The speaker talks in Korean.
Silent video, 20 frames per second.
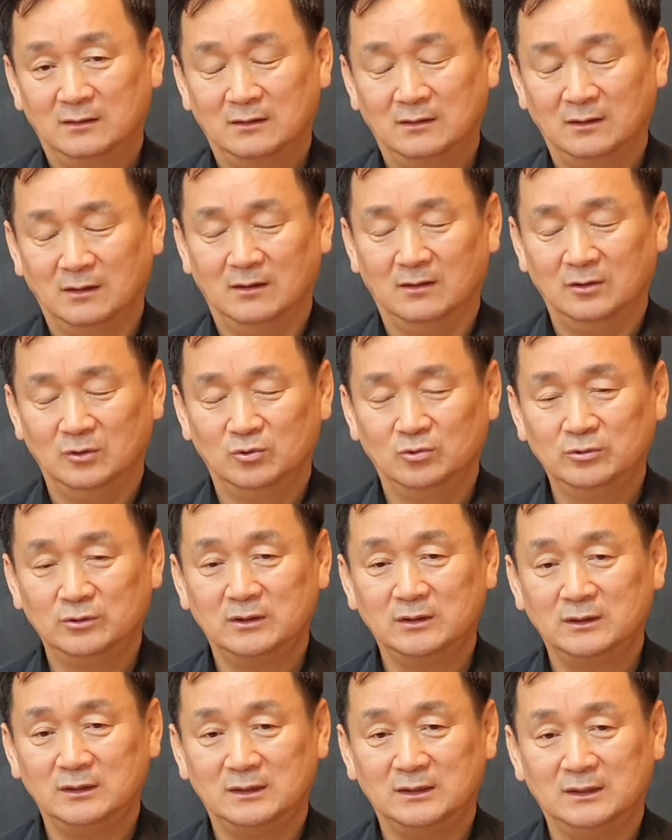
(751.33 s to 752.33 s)
어,
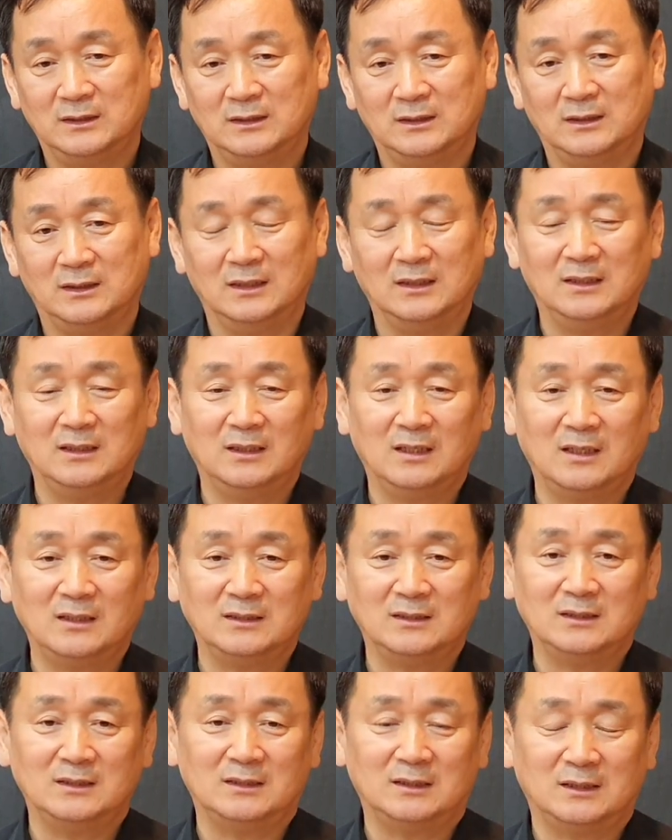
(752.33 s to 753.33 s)
누구든지
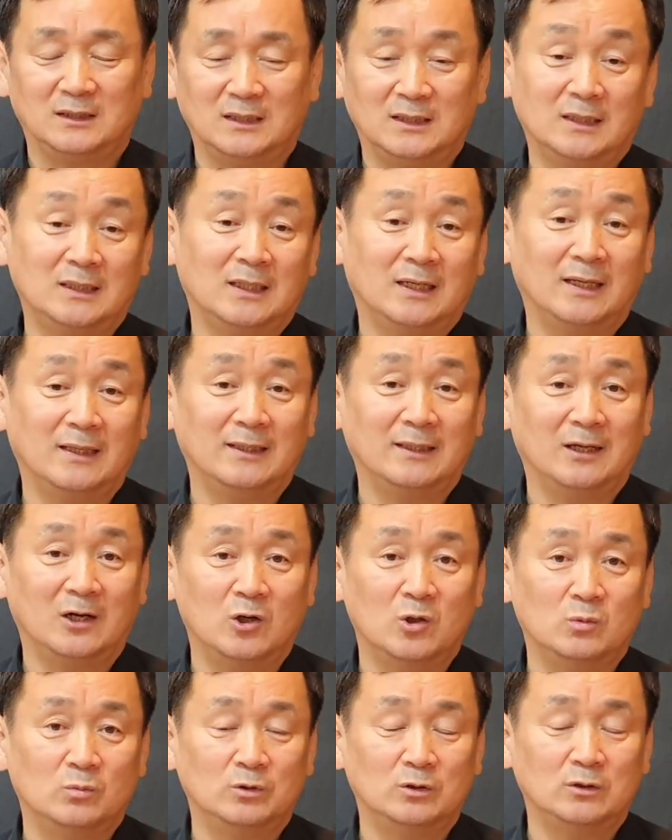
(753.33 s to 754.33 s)
인간이
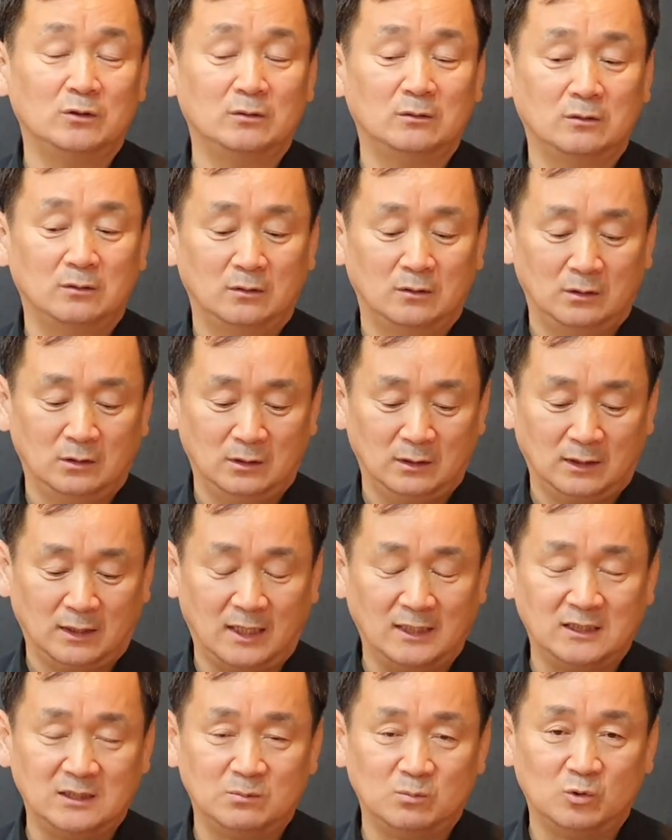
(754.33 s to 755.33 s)
인간다움을
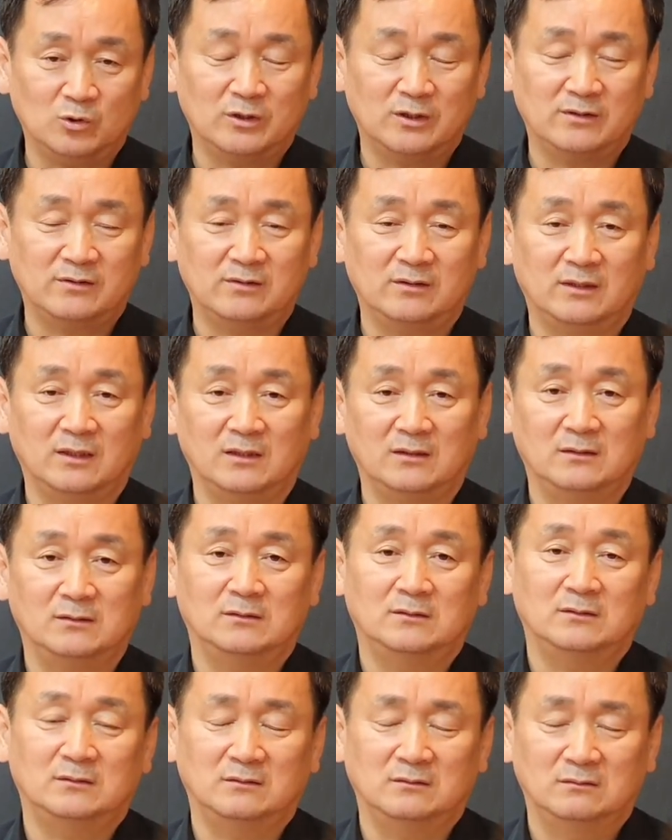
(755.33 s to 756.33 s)
갖지 못했을
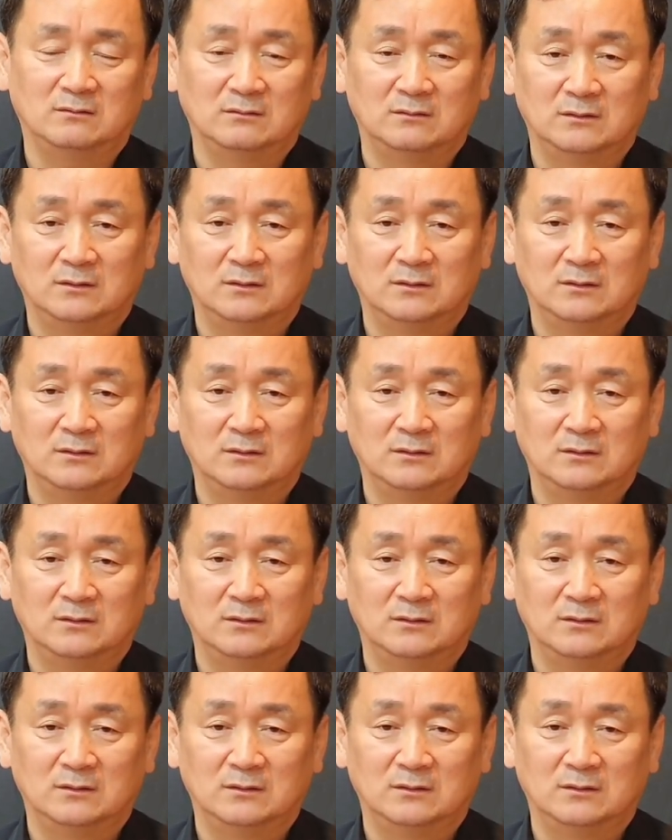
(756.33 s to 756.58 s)
때는